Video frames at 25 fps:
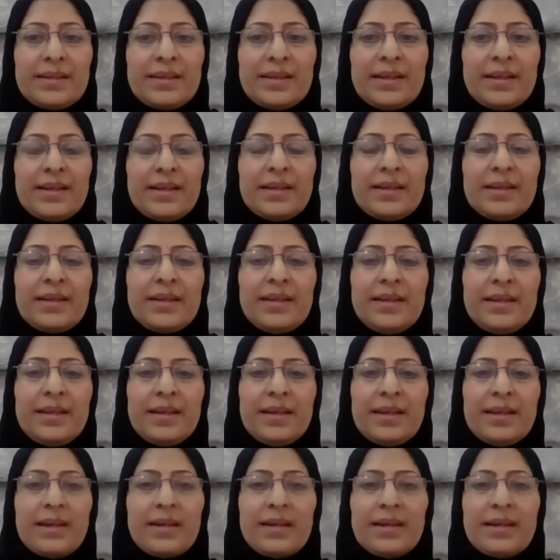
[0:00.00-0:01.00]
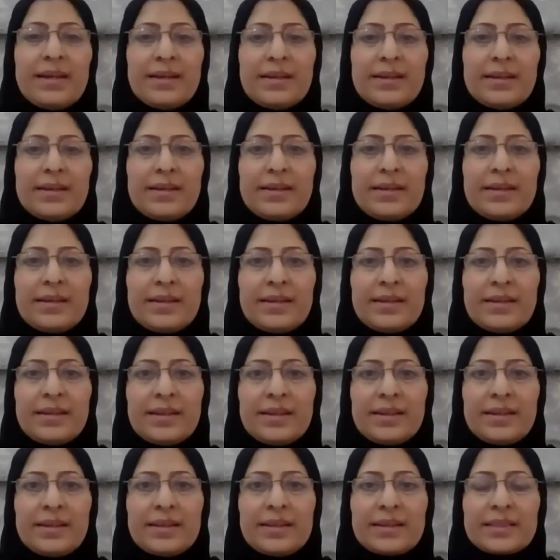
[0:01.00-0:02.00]
عندي
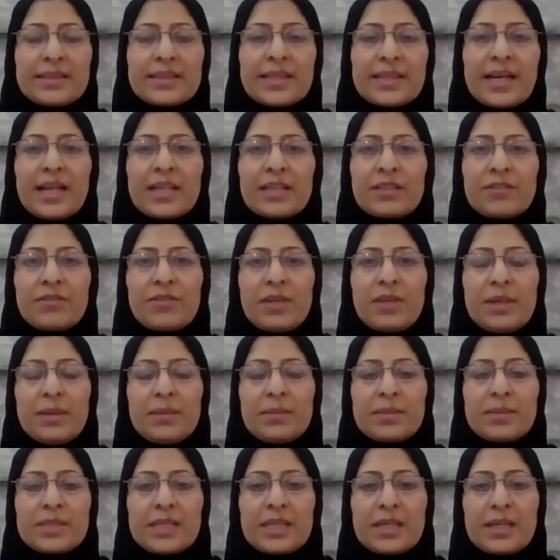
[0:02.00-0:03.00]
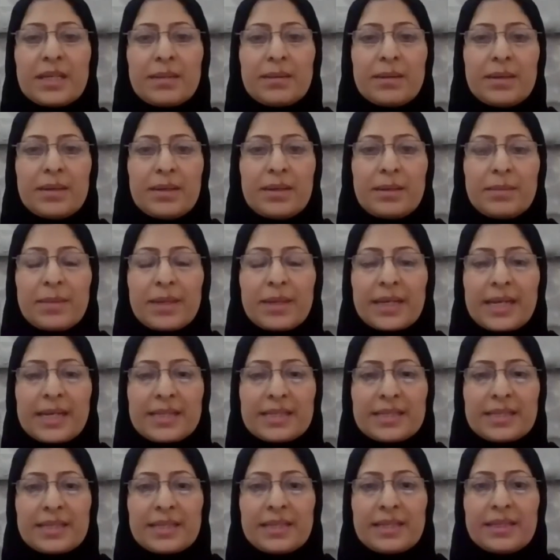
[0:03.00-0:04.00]
اشتغلت في مست... آه،
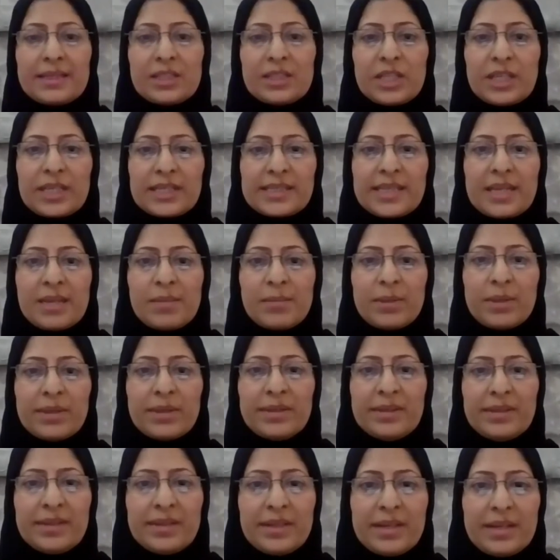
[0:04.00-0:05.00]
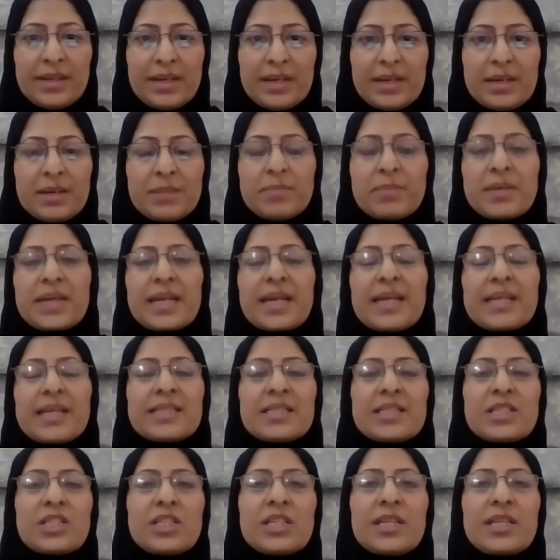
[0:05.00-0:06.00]
مركز الشيخ سلمان مركز
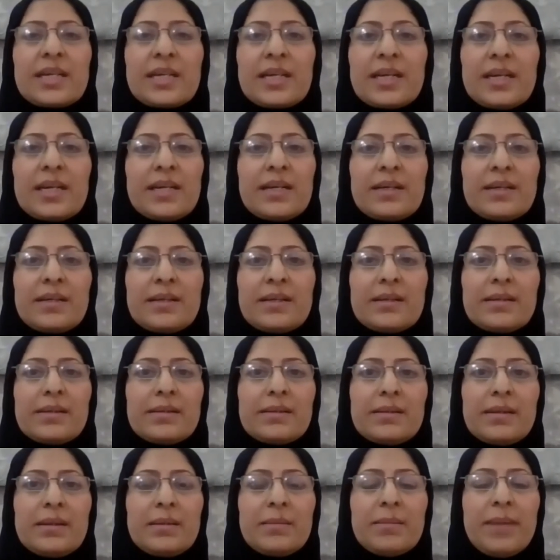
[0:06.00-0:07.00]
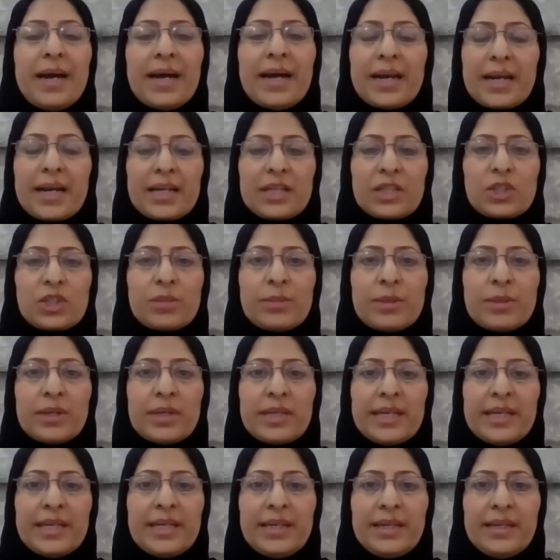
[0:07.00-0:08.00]
الشيخ آه، المحرق
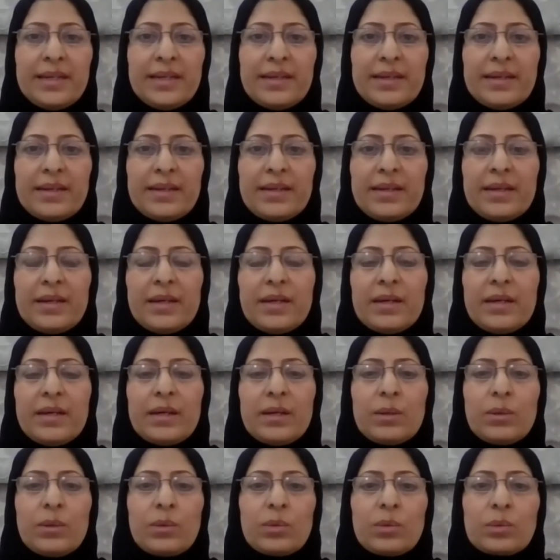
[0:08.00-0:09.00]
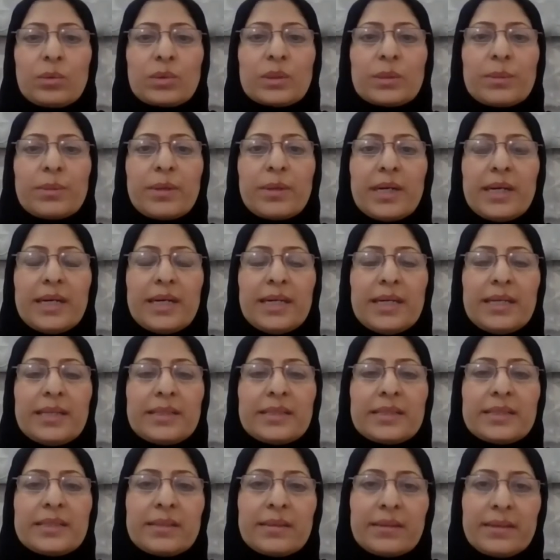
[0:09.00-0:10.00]
الشمالي وصباح
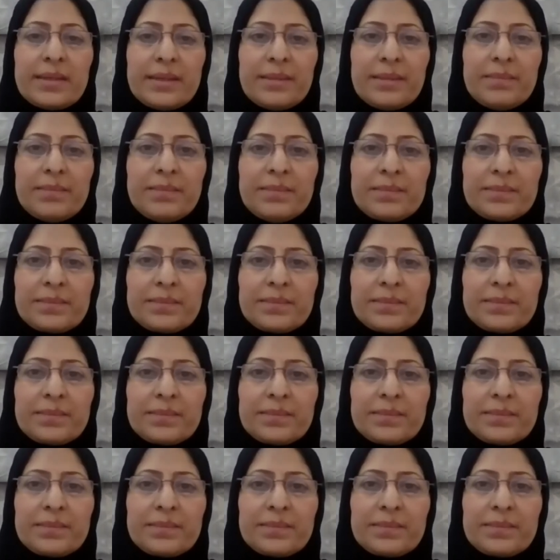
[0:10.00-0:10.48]
السالم